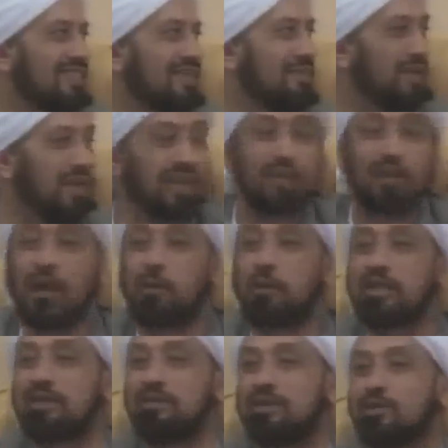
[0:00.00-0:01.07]
begitulah
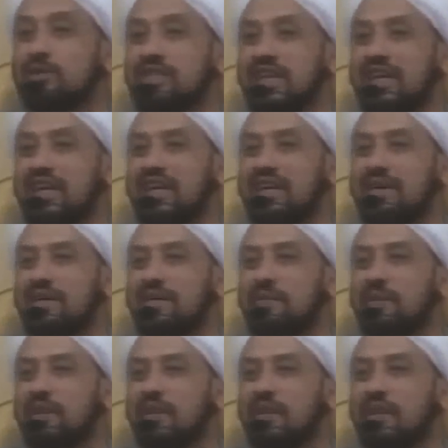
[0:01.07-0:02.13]
watak manusia
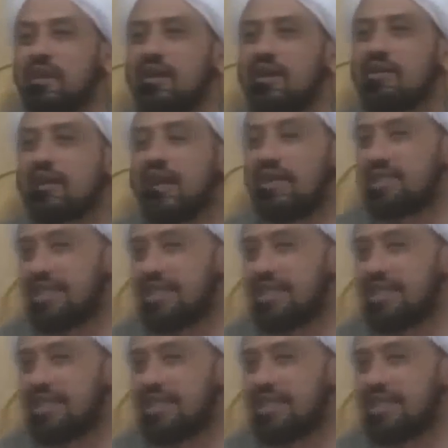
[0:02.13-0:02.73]
tak kasih